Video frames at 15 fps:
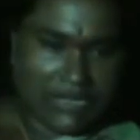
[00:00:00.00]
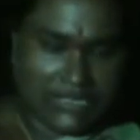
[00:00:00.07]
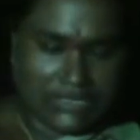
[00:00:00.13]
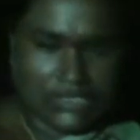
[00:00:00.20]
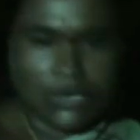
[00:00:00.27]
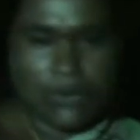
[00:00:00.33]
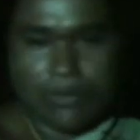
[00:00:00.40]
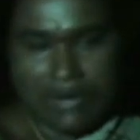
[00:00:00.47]
అప్పుడు
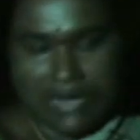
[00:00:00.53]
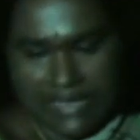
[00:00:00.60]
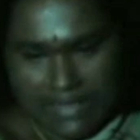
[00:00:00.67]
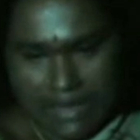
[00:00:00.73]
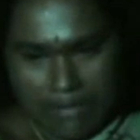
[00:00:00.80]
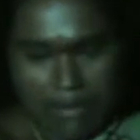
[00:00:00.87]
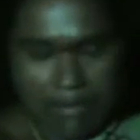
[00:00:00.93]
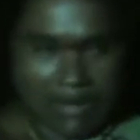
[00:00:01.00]
ఇచ్చిరుపు
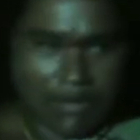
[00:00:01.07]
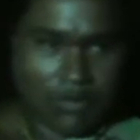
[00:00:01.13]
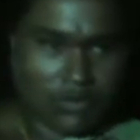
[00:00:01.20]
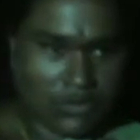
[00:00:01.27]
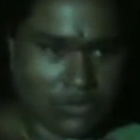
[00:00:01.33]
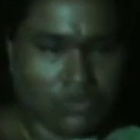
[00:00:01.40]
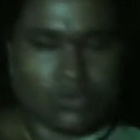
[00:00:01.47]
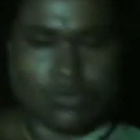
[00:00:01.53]
లేదని మమ్మల్ని
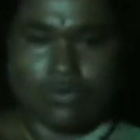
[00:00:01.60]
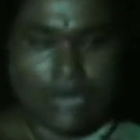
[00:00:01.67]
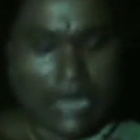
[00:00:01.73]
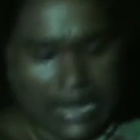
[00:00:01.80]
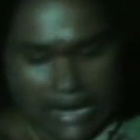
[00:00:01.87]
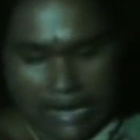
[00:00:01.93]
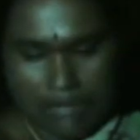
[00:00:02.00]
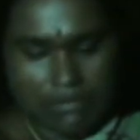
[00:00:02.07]

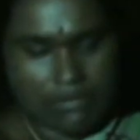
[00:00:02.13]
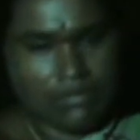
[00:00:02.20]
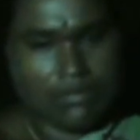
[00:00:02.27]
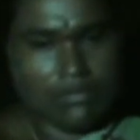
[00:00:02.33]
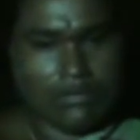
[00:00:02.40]
వచ్చుకుంటారు వాళ్ళు